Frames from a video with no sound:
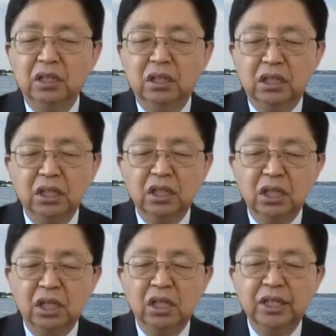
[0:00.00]

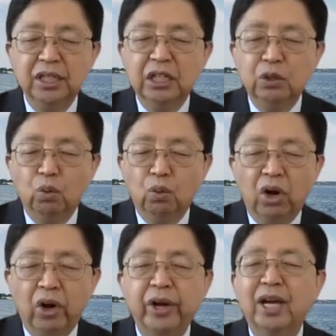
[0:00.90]
듣기를
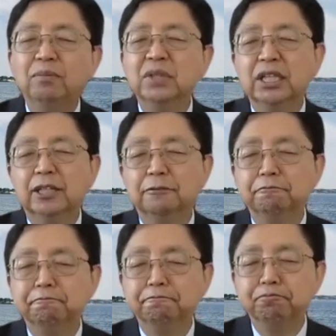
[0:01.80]
원합니다.
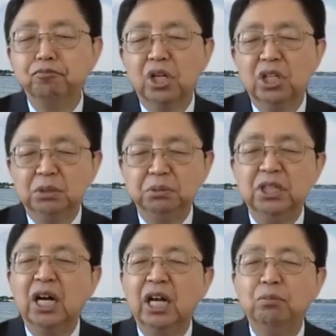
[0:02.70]

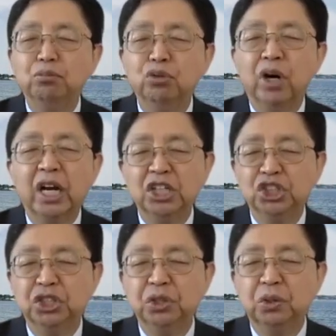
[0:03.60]
십자가에
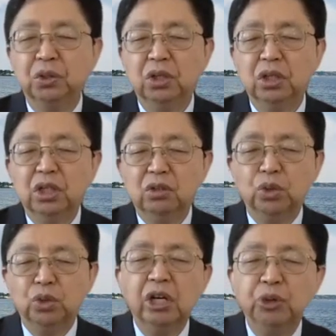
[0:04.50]
부활하시고
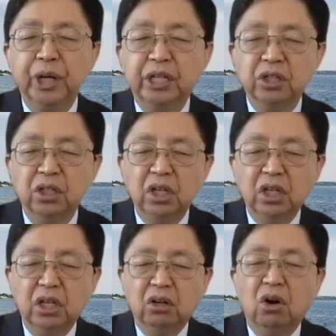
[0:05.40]
우리를 위해서
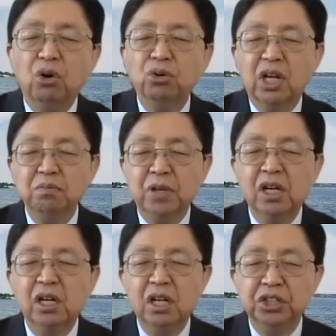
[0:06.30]
거룩한
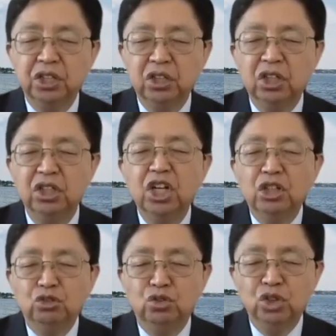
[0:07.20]
피를 흘리셨던
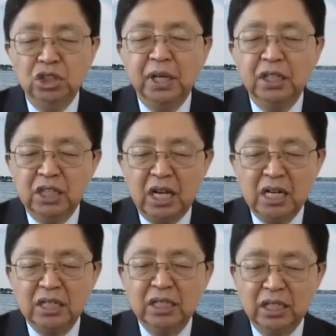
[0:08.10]
주님의
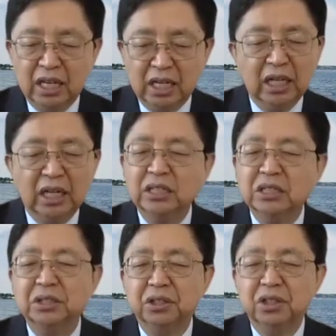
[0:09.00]
사랑을
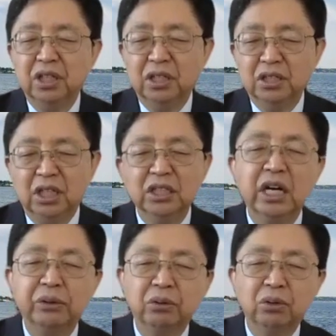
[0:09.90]
깨달아서
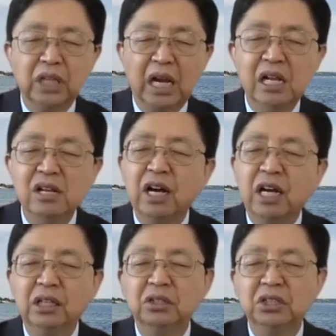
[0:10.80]
세상으로
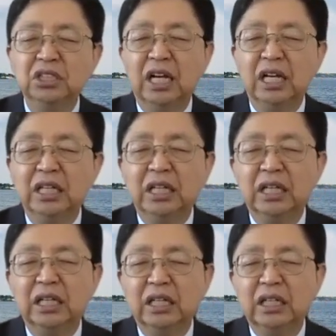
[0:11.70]
달려가는 것이 아니라